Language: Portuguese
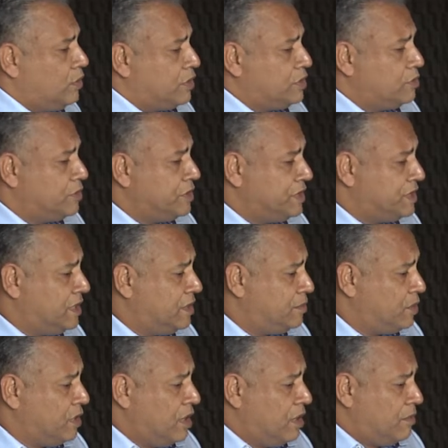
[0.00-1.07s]
nosso
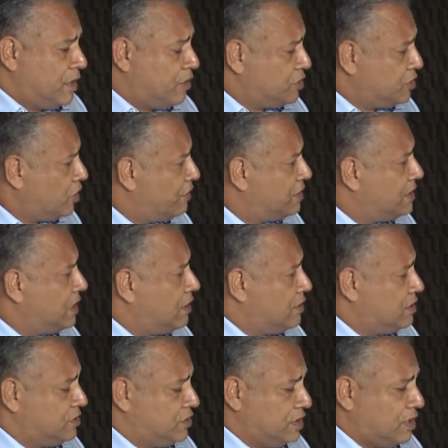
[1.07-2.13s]
município, para os jovens da
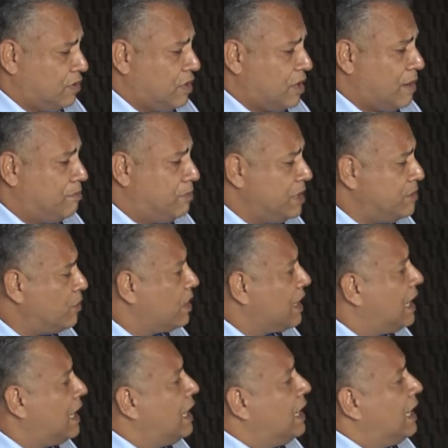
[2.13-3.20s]
zona rural
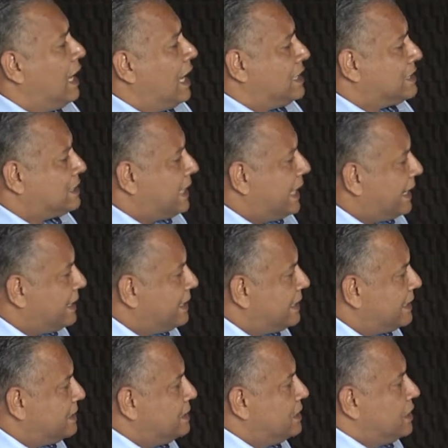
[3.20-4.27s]
aprimorar as
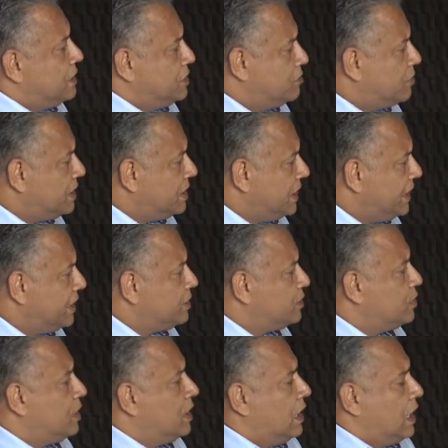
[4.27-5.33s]
técnicas de
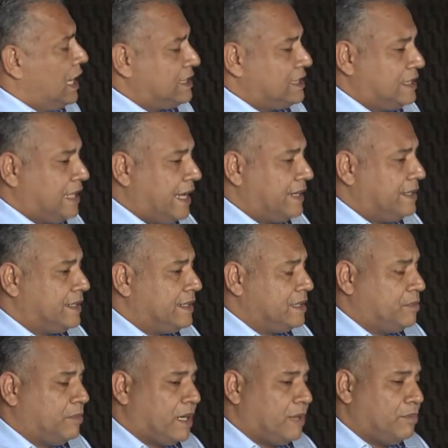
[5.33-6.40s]
manejo, as
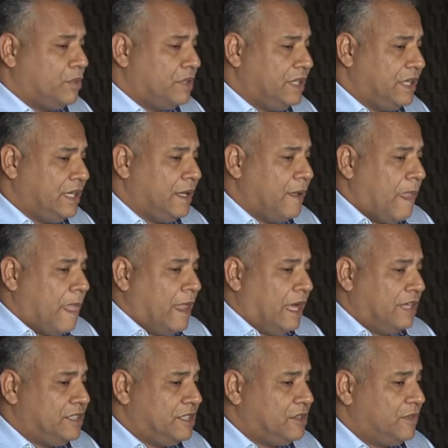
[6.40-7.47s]
técnicas para poder
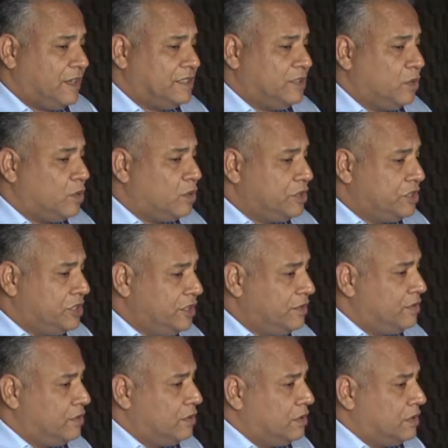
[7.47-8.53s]
a gente fazer o
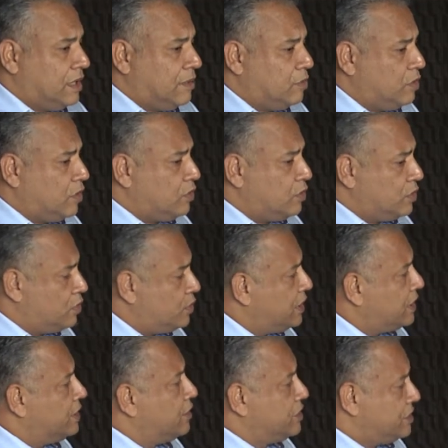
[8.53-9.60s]
cultivo da monocultura
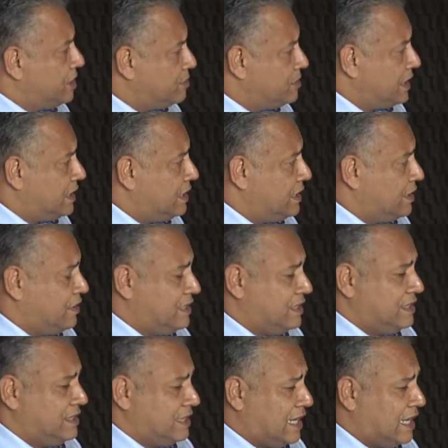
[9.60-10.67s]
que nós temos aqui na nossa
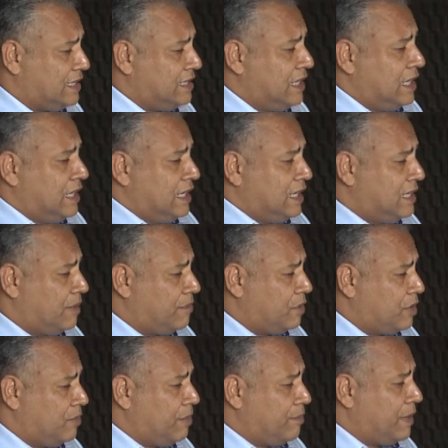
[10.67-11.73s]
cidade e da
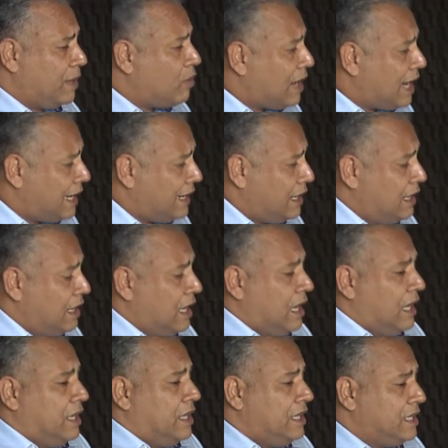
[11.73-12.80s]
própria pecuária.
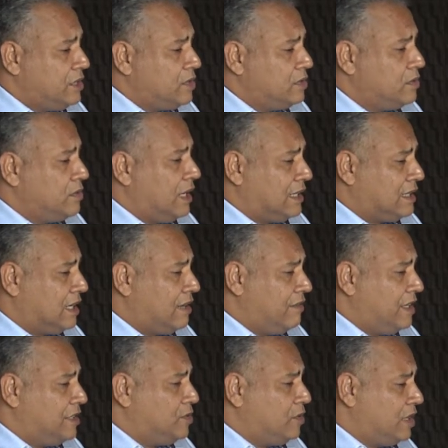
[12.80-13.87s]
Isso
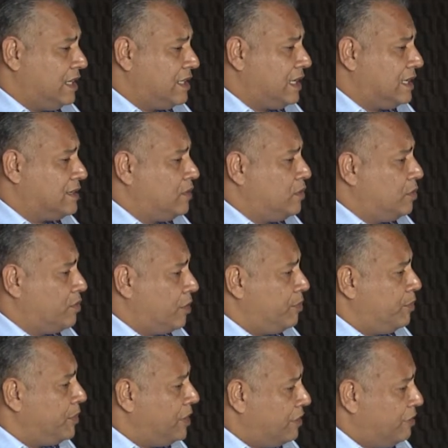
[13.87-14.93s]
através de uma orientação do
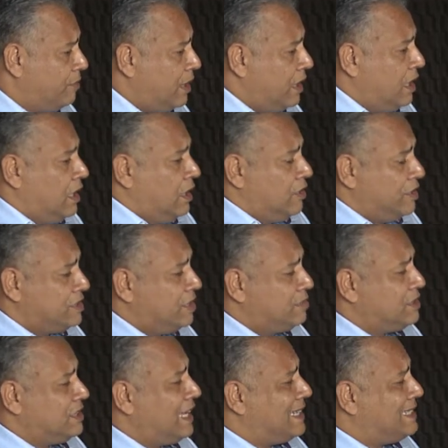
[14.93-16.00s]
próprio IFBA. Nós
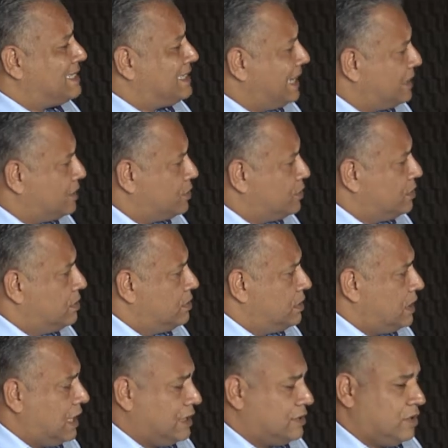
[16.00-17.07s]
temos que dar acesso
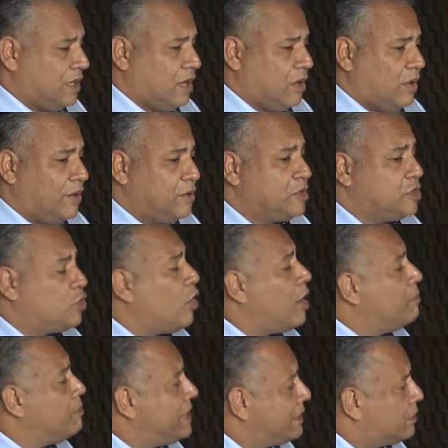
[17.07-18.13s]
ao, ao
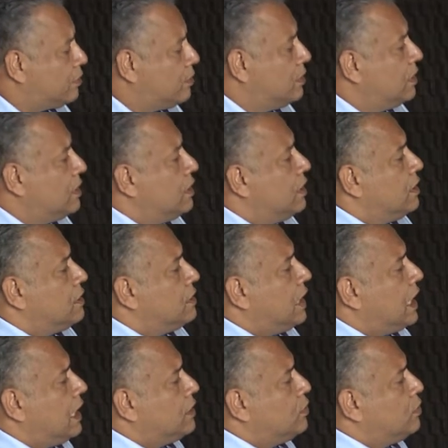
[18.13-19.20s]
escoamento
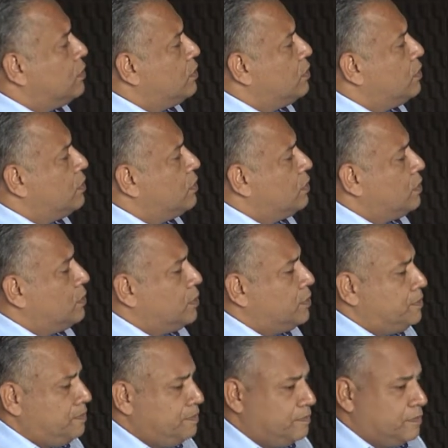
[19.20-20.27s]
da, do,
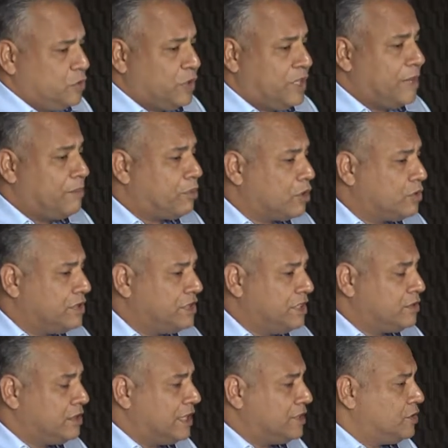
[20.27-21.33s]
do que é
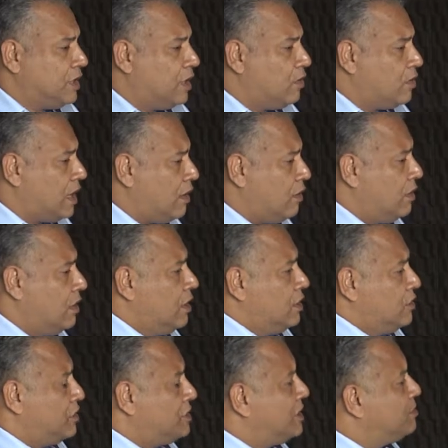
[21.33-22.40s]
produzido na zona rural.
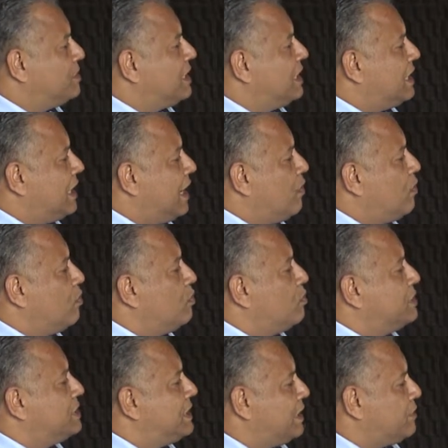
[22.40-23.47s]
Nós temos que criar um, um
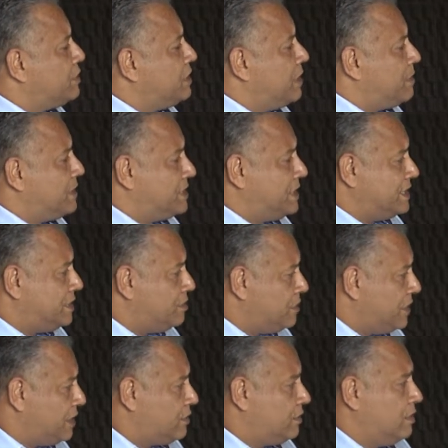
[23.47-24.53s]
centro de
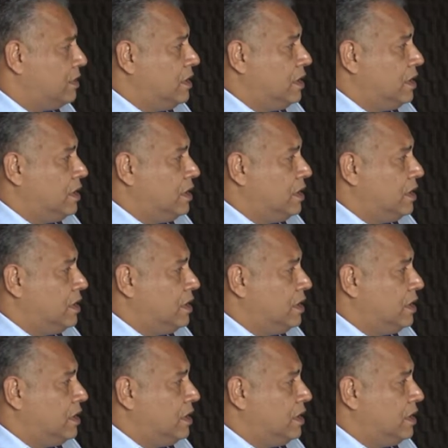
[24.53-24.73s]
abastecimento